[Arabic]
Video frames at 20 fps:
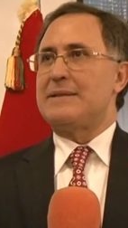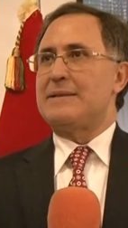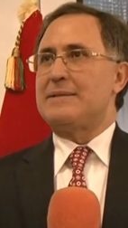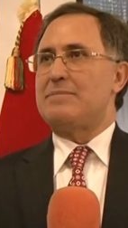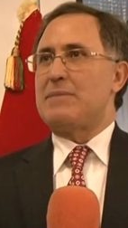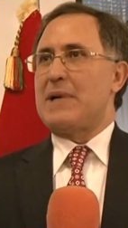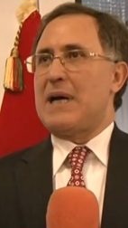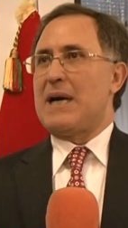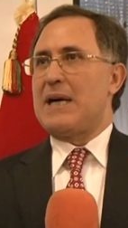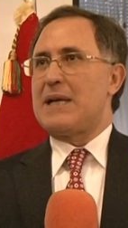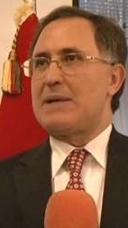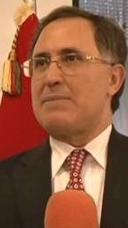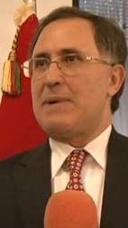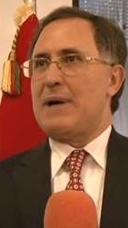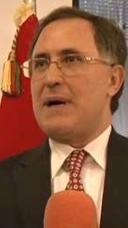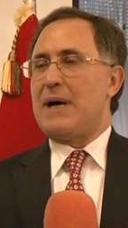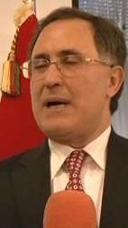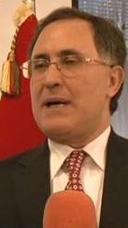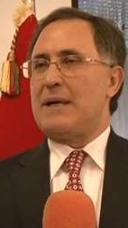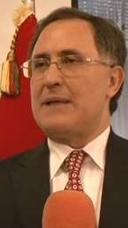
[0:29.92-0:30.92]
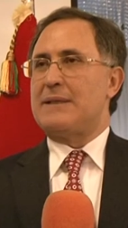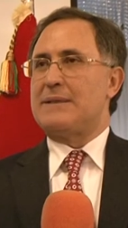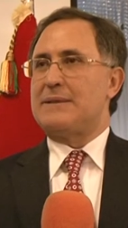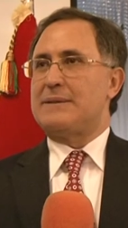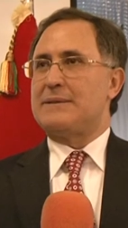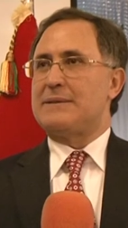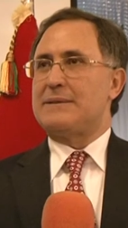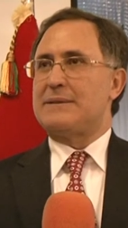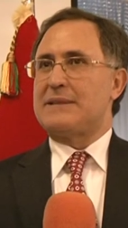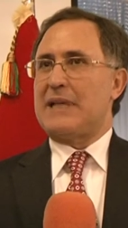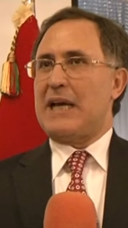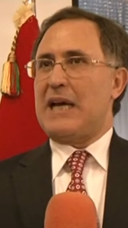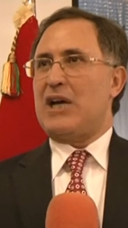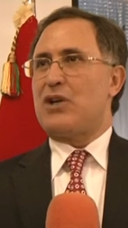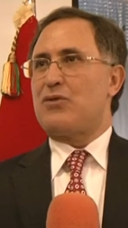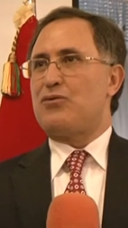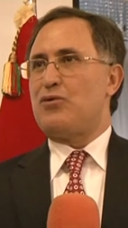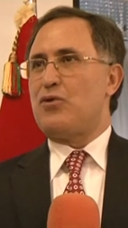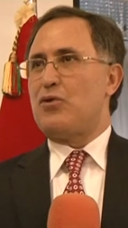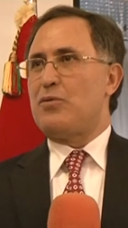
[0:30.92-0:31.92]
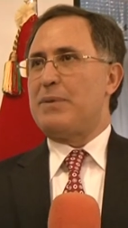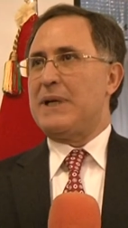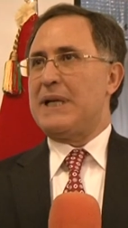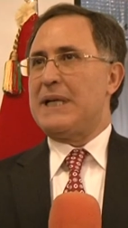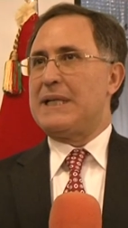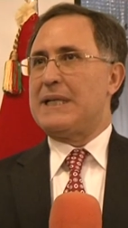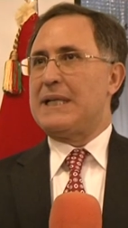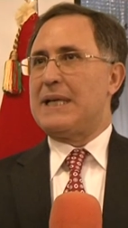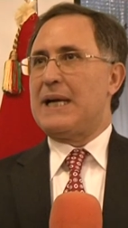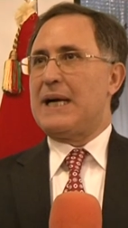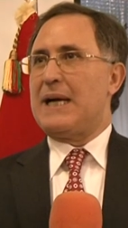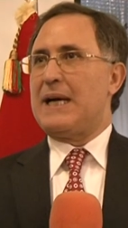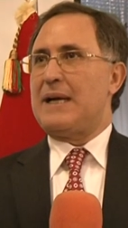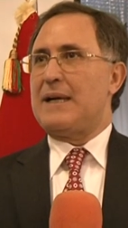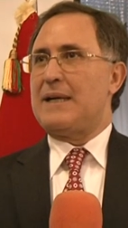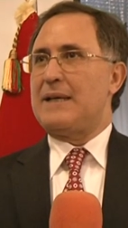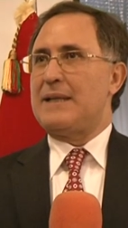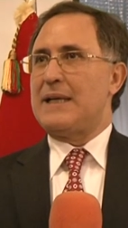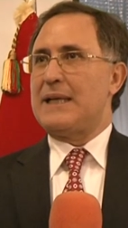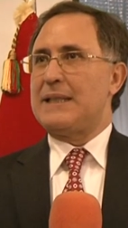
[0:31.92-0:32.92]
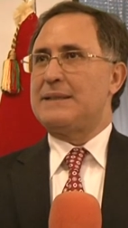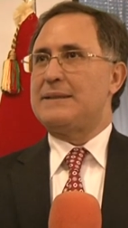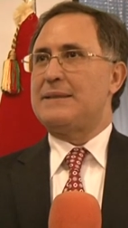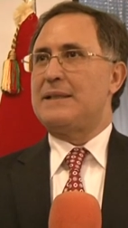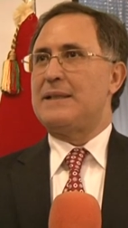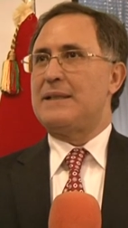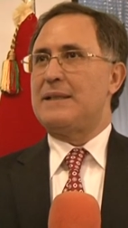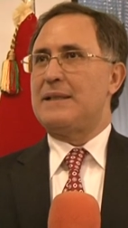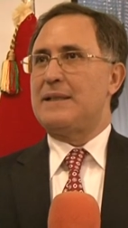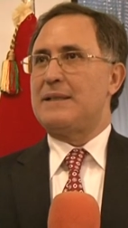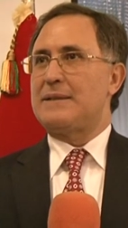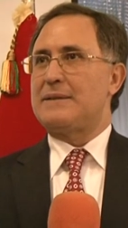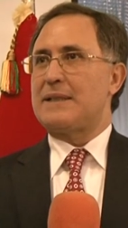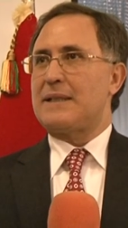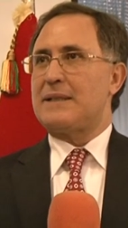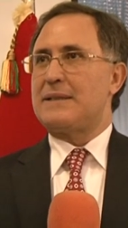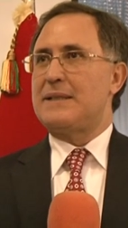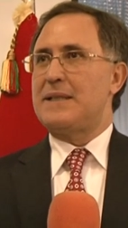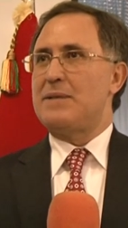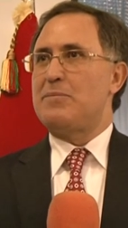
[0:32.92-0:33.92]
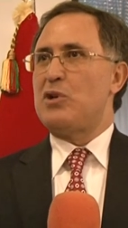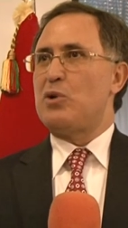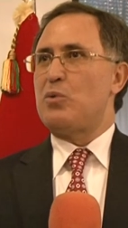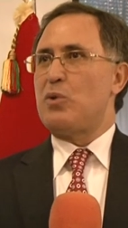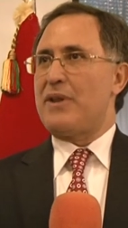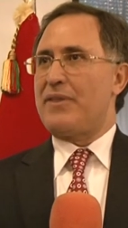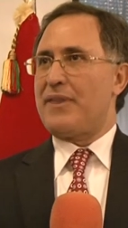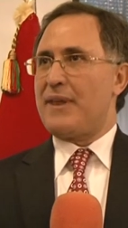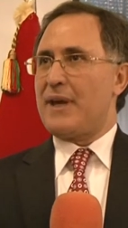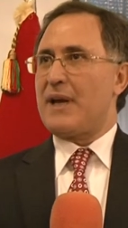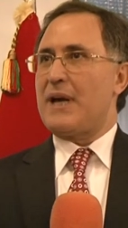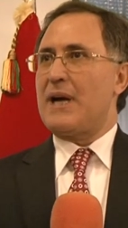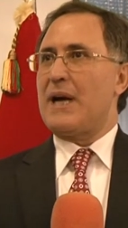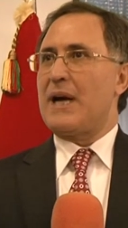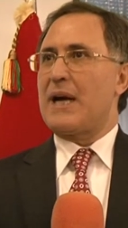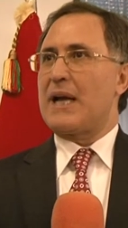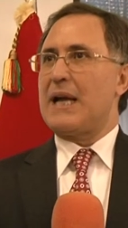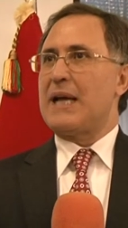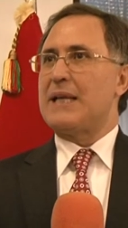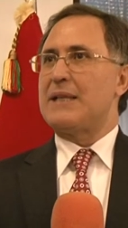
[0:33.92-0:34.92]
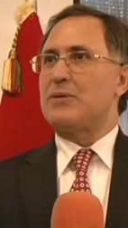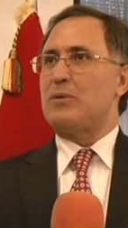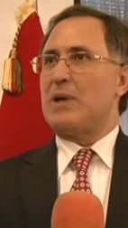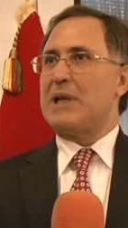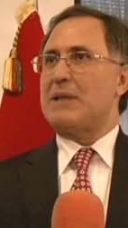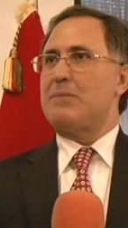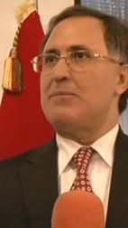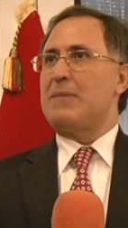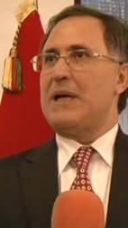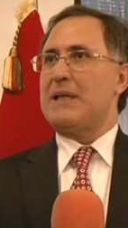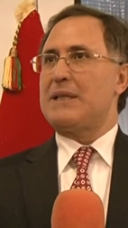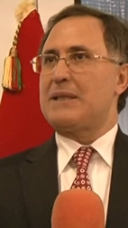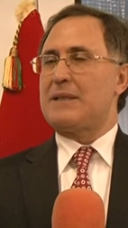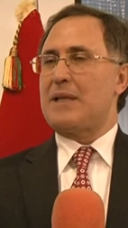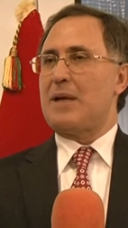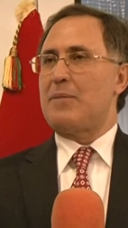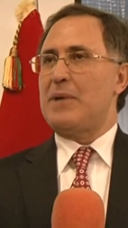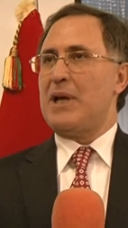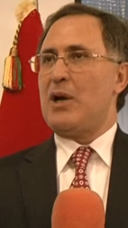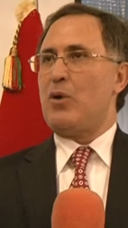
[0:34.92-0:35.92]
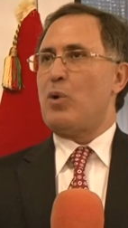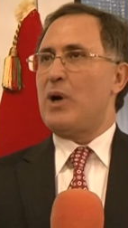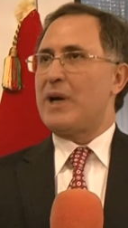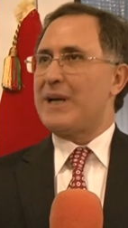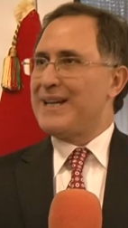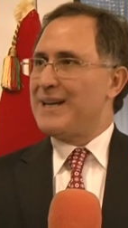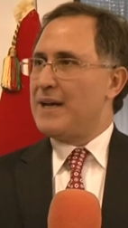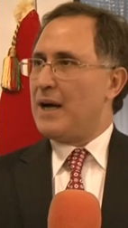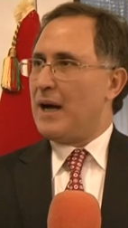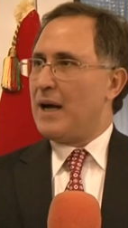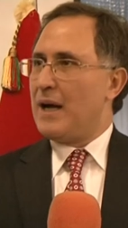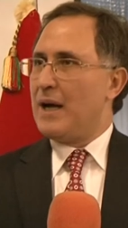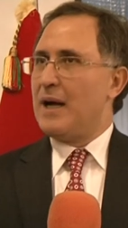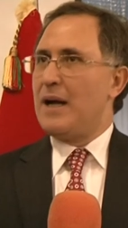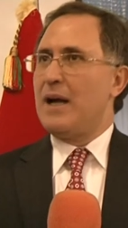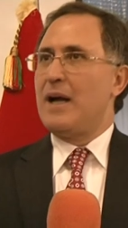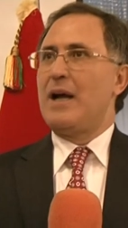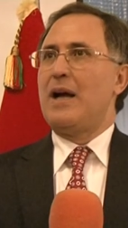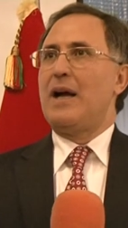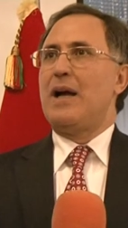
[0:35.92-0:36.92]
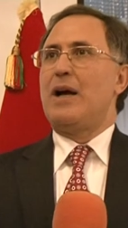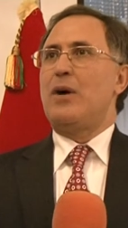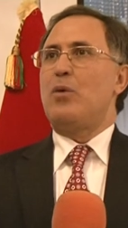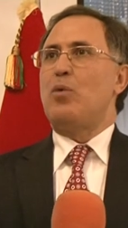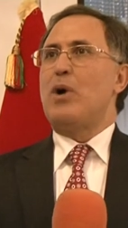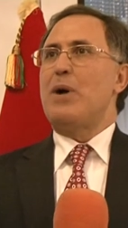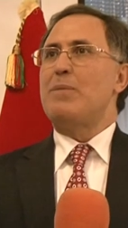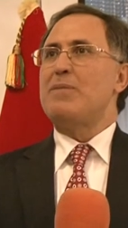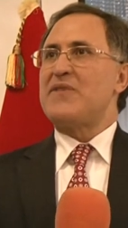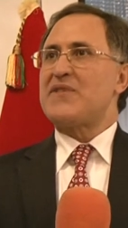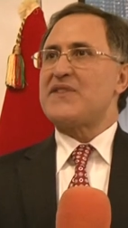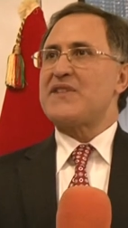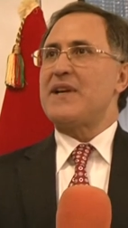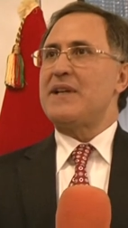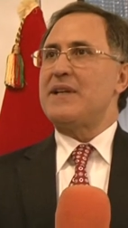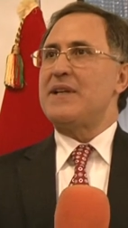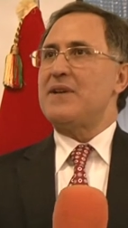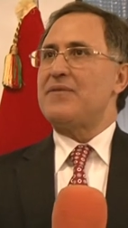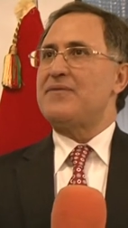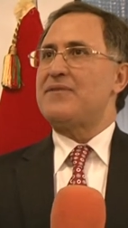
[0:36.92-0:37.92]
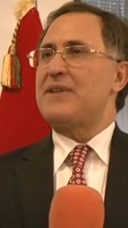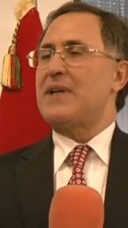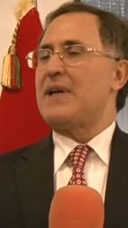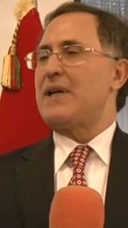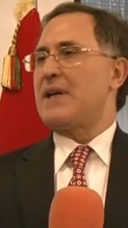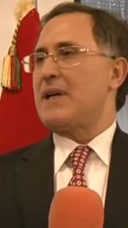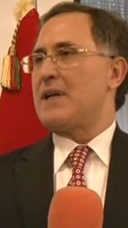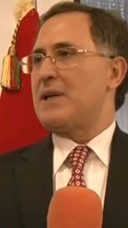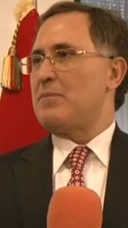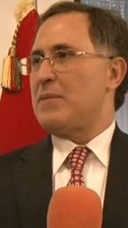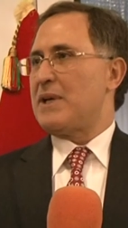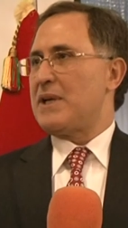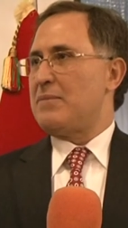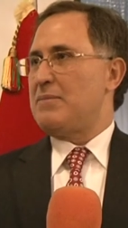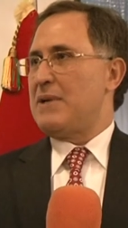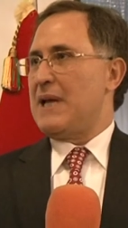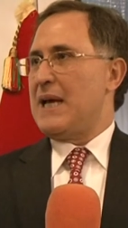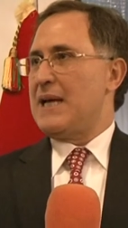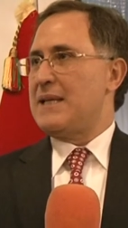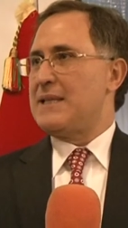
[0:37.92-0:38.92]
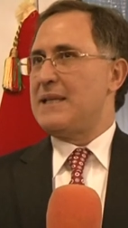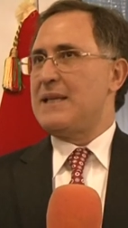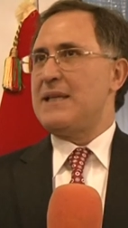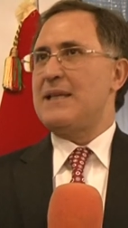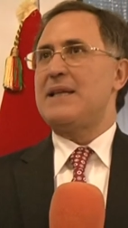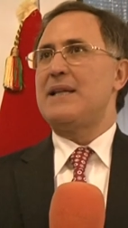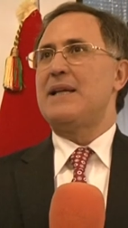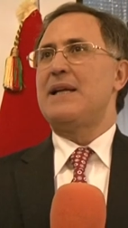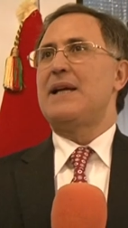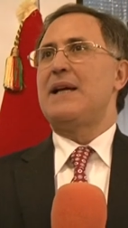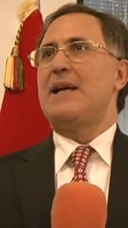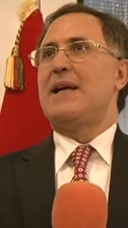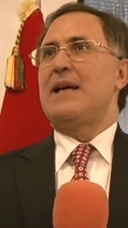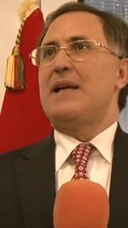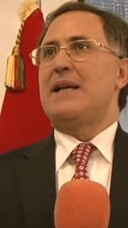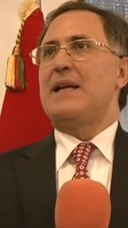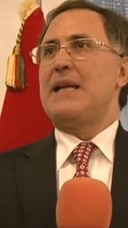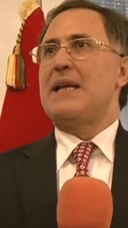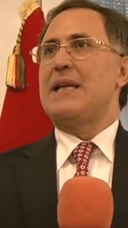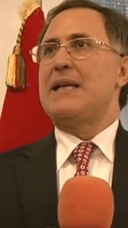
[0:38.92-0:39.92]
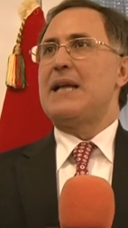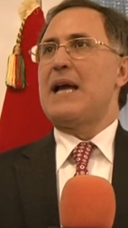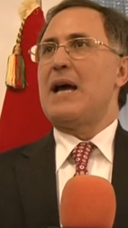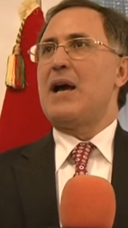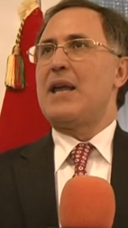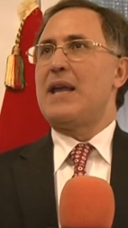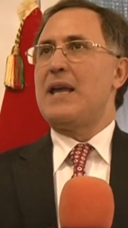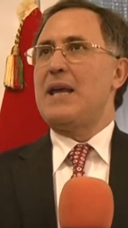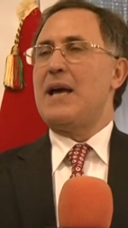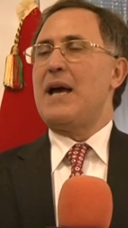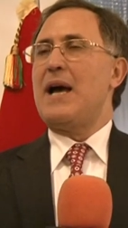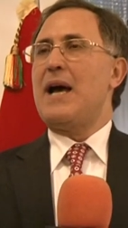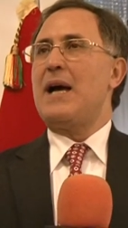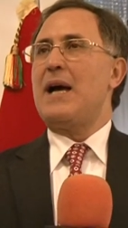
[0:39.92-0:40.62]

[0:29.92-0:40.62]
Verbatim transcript: المغاربه تعرفوا بان هذا تقديم الوثيقه كانت واحد المحطه محوريه ومفصليه في التاريخ المغرب الحديث لان هي